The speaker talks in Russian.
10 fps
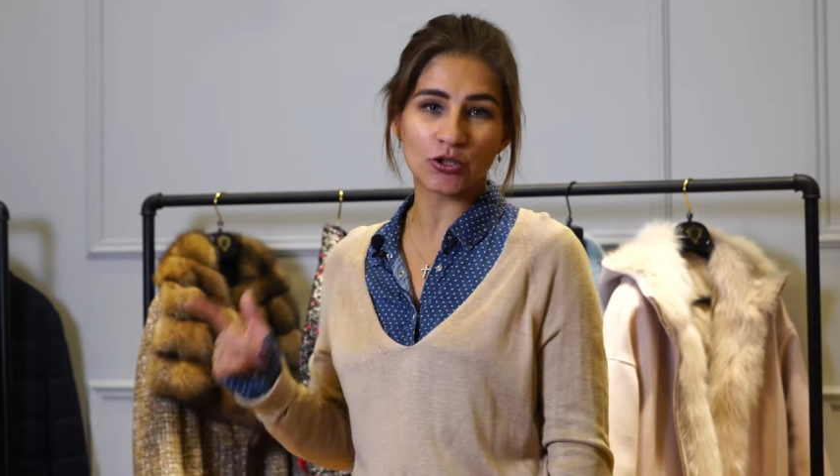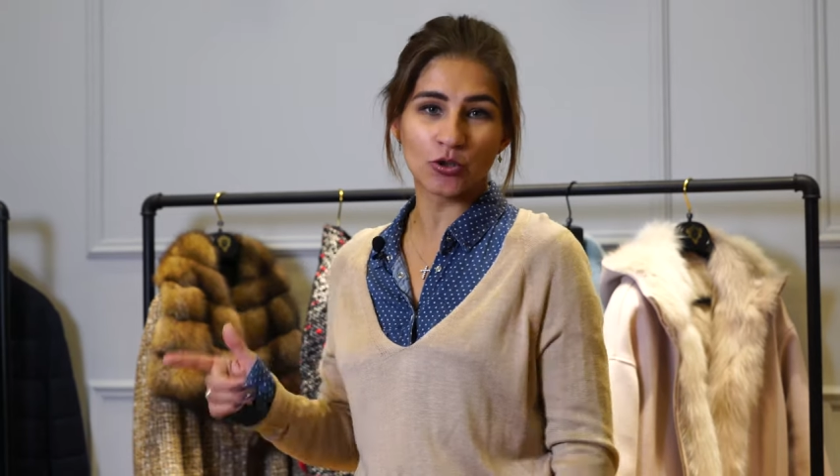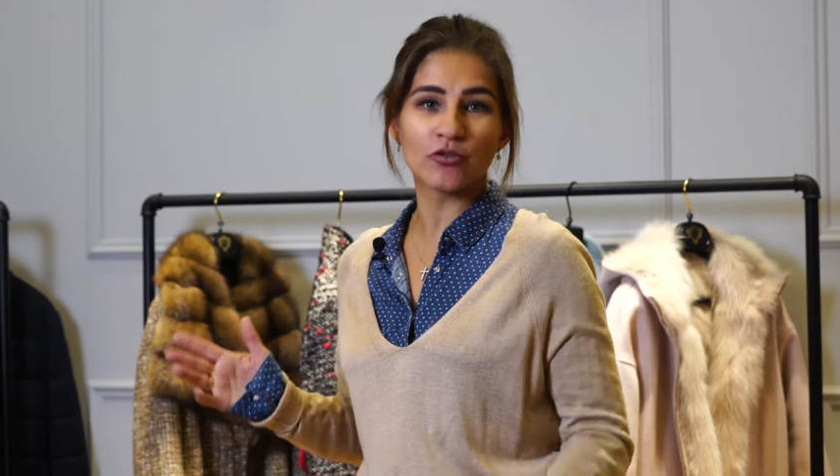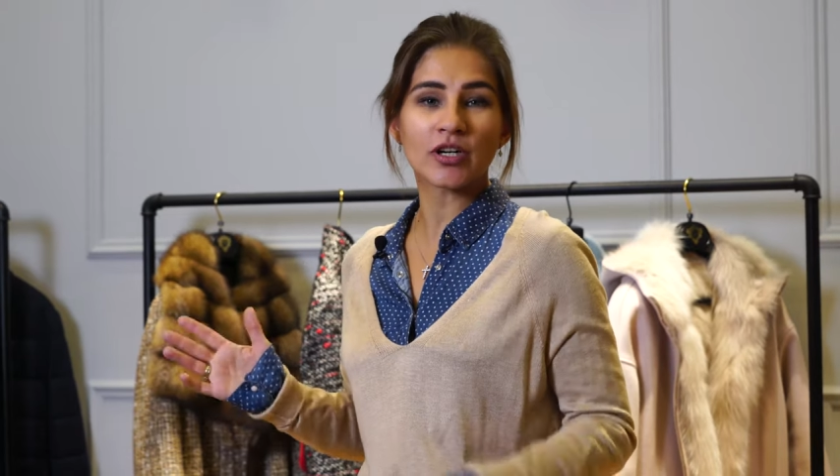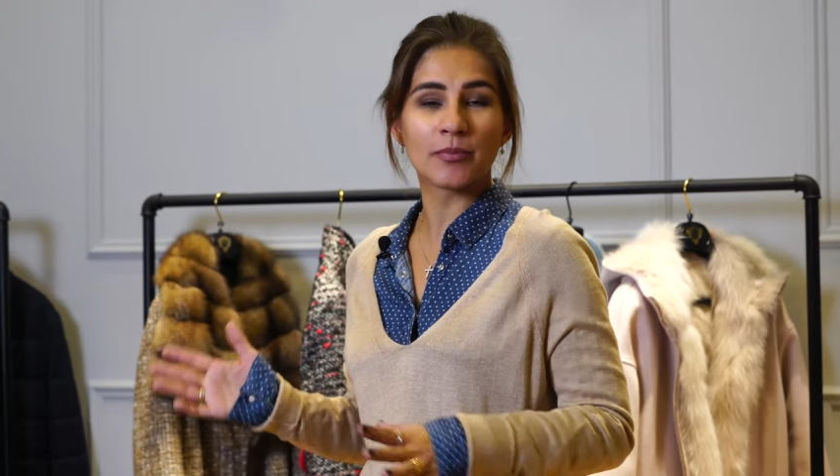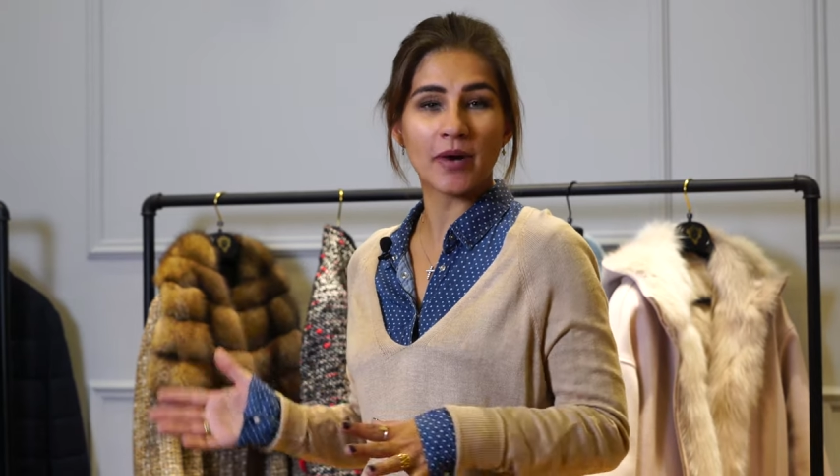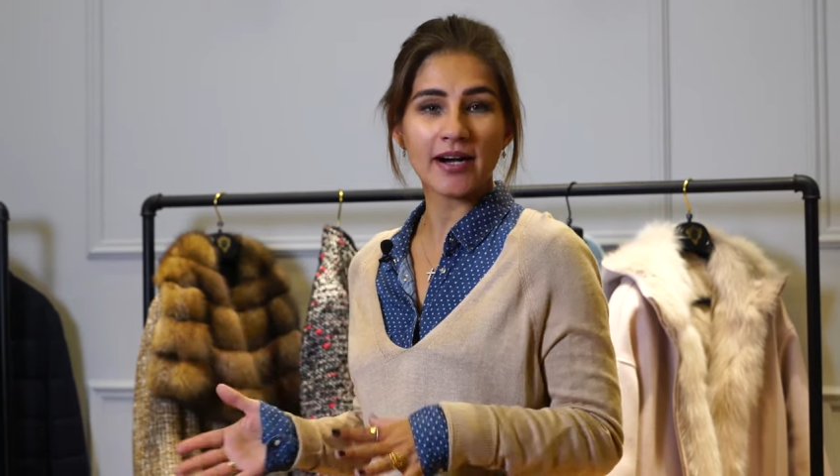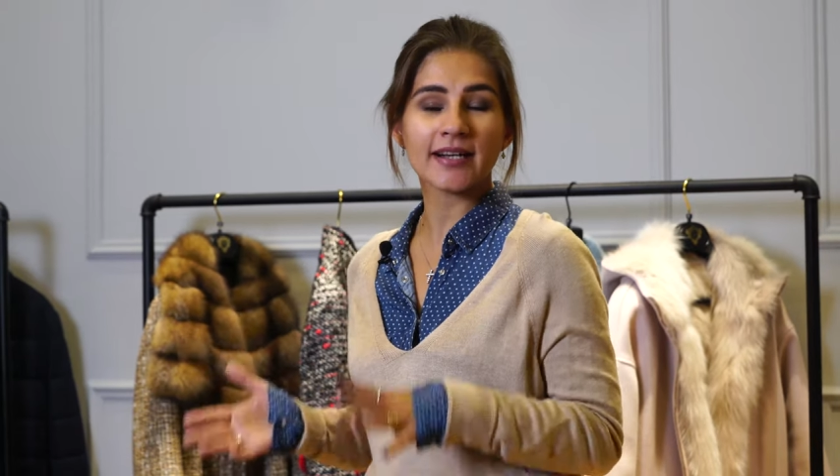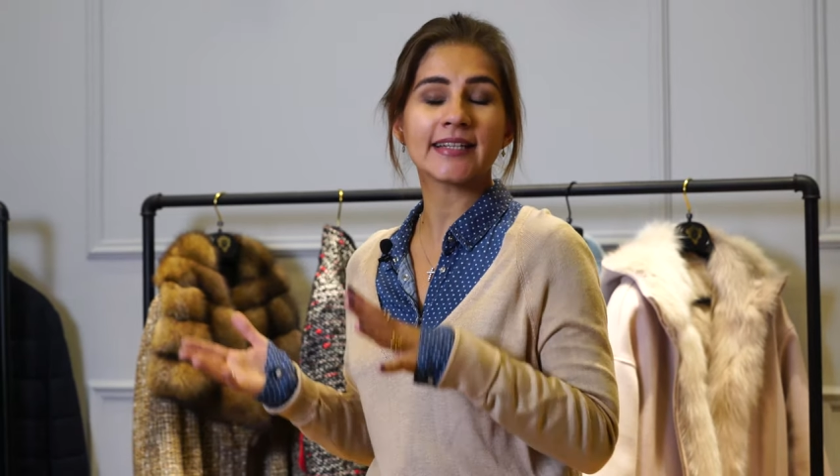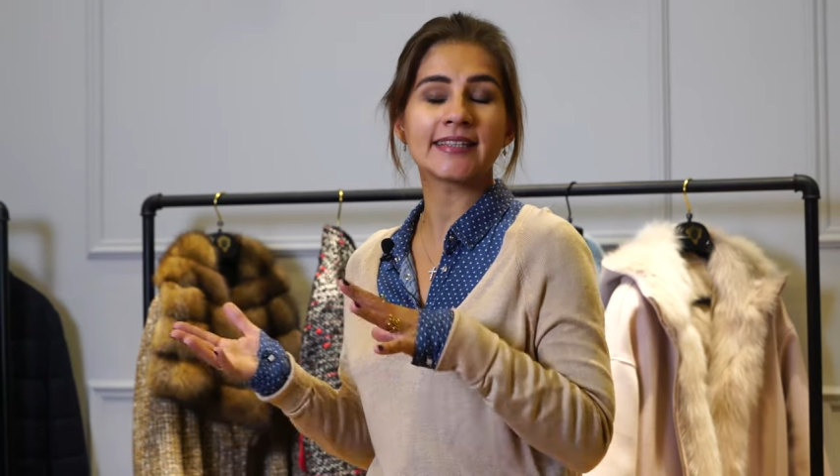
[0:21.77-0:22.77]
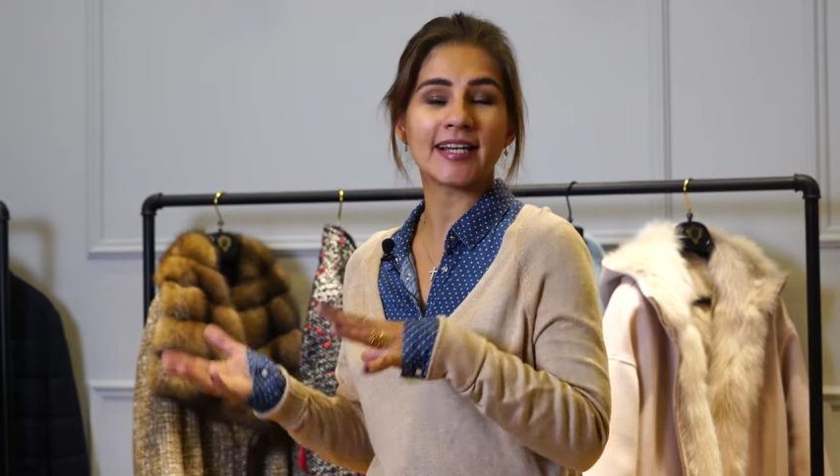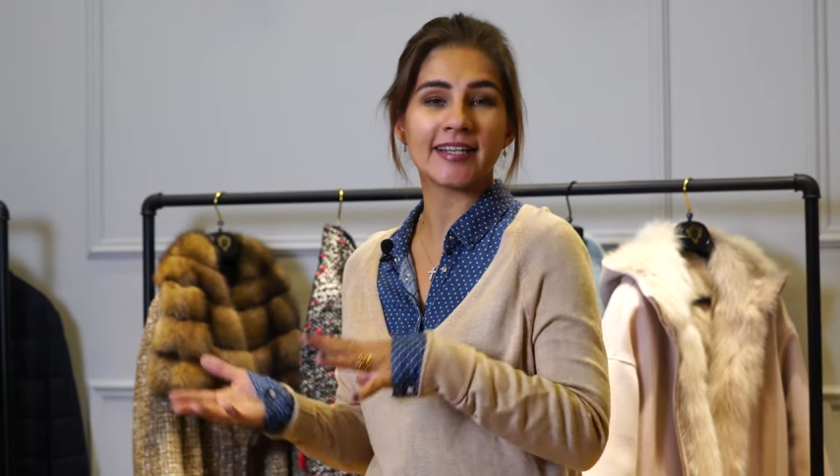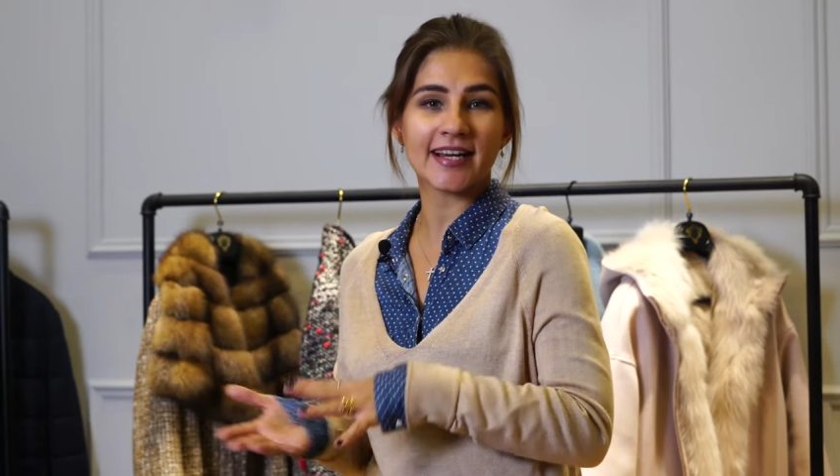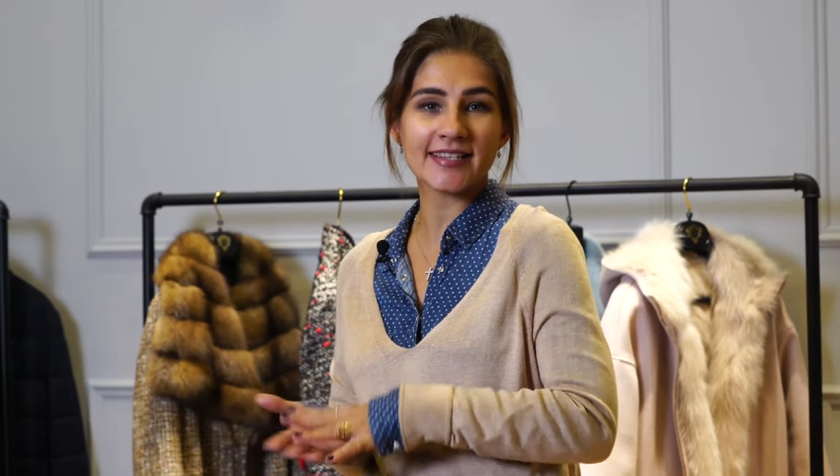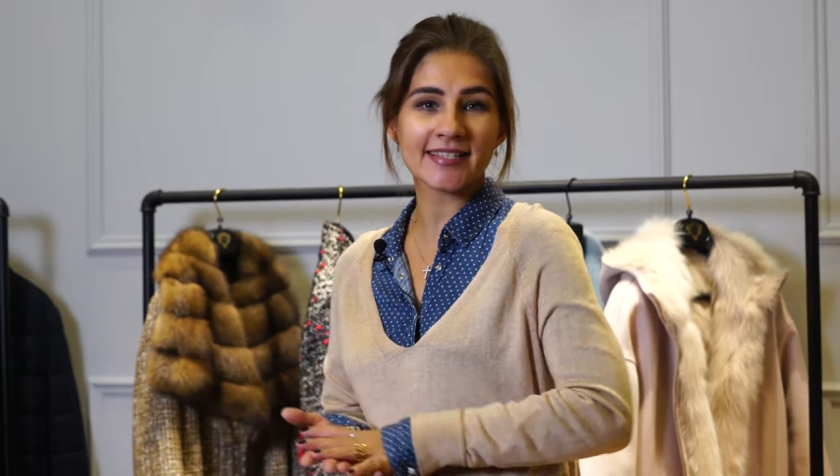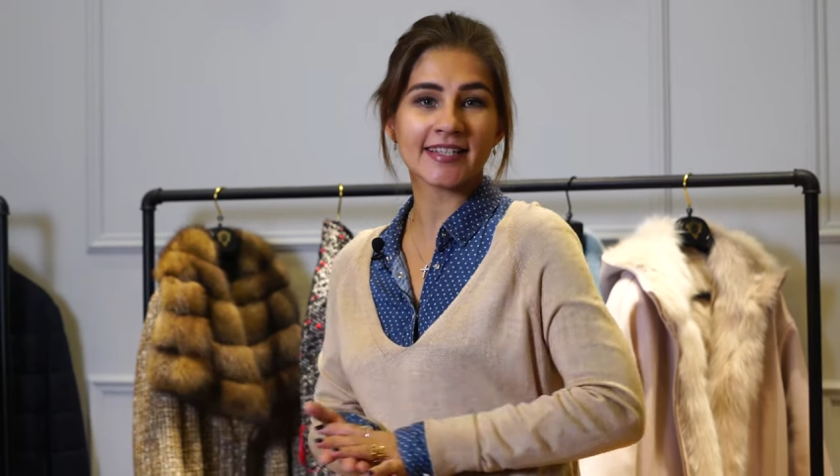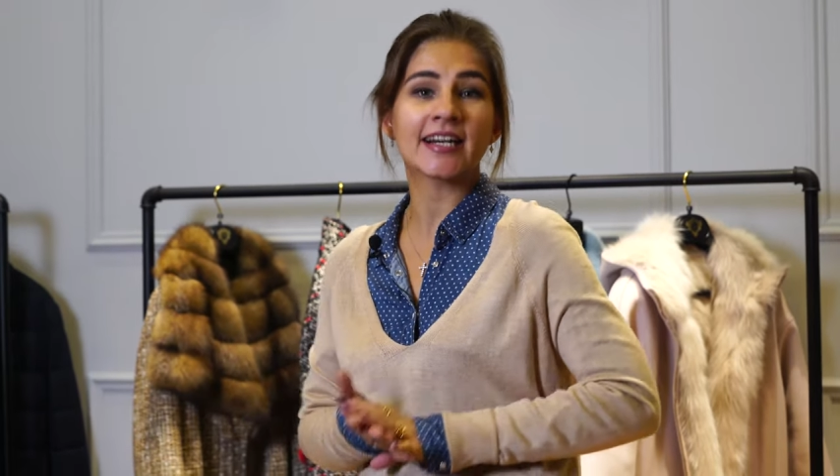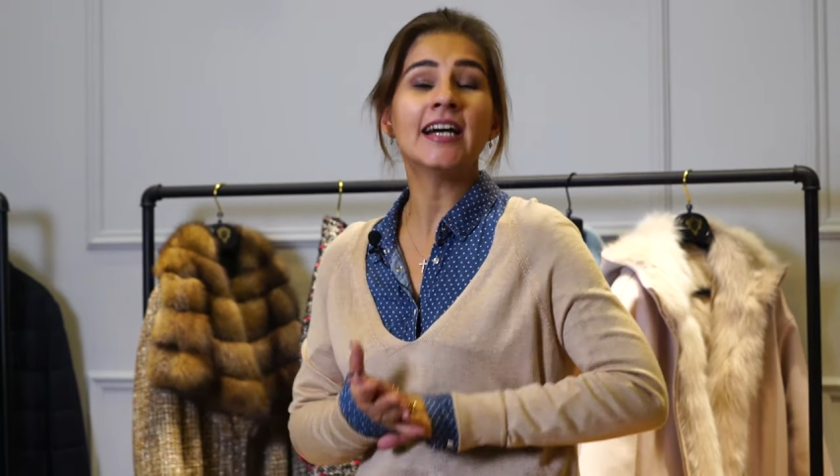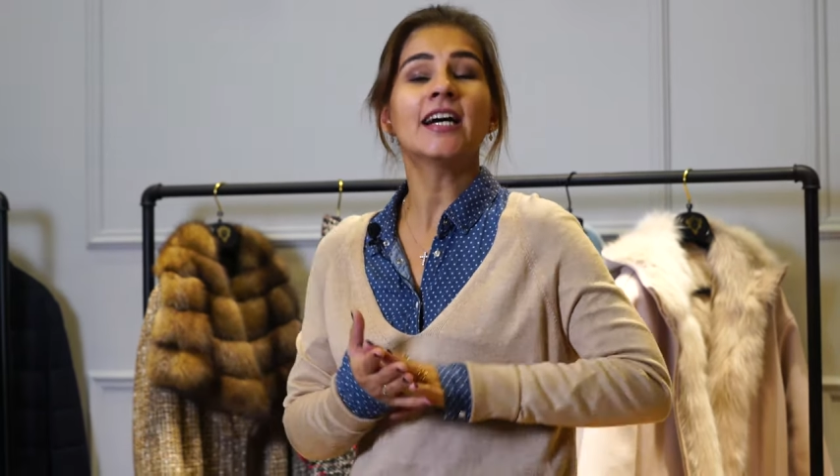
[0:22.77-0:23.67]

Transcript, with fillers: торговых марок итальянских,